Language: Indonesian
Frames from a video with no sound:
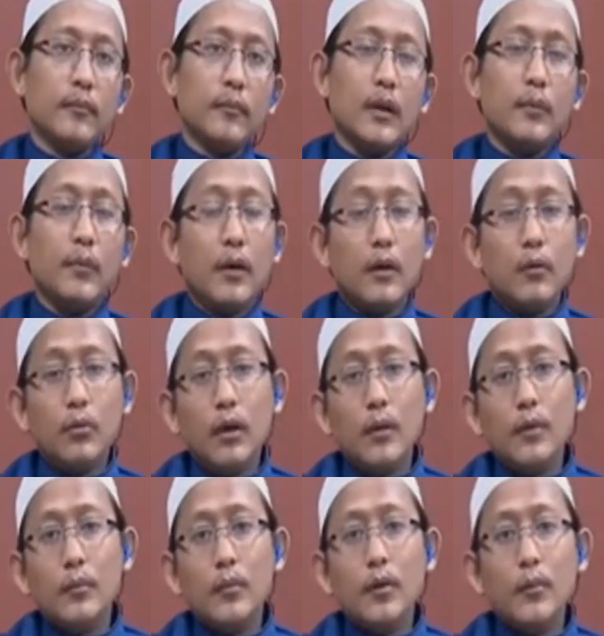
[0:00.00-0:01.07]
Nah, para
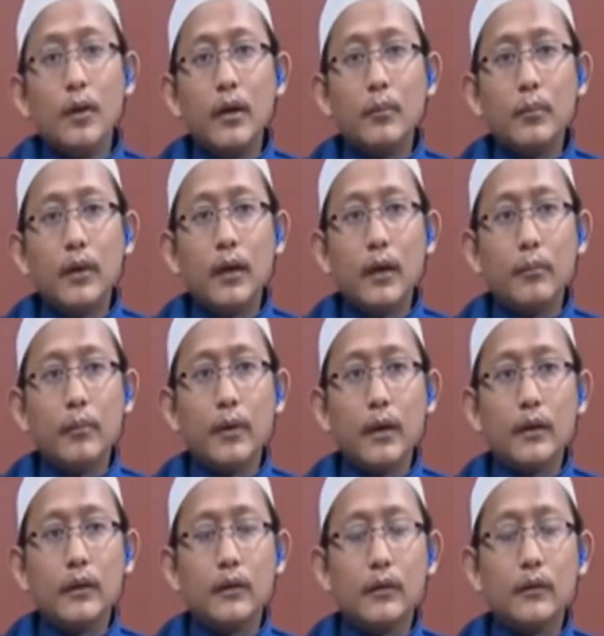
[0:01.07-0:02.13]
ulama berbeda
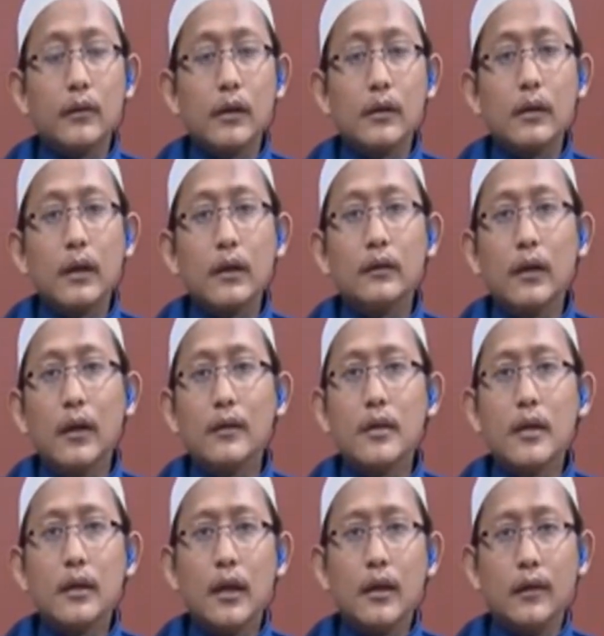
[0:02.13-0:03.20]
pendapat tentang
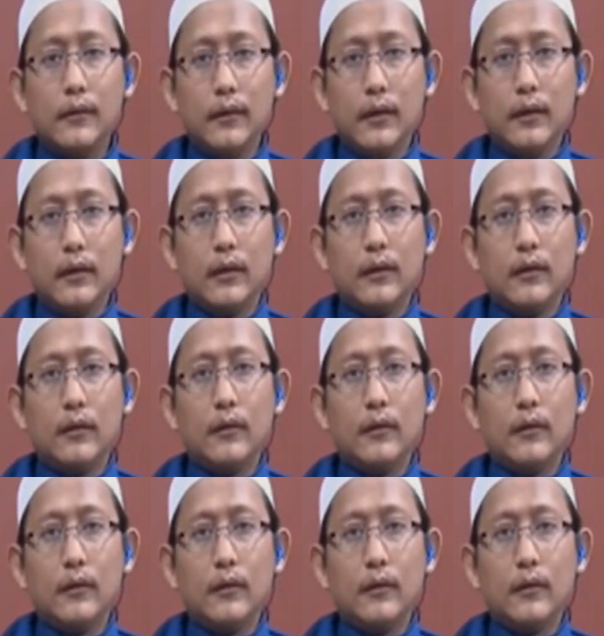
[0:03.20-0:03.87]
derajat hadis ini.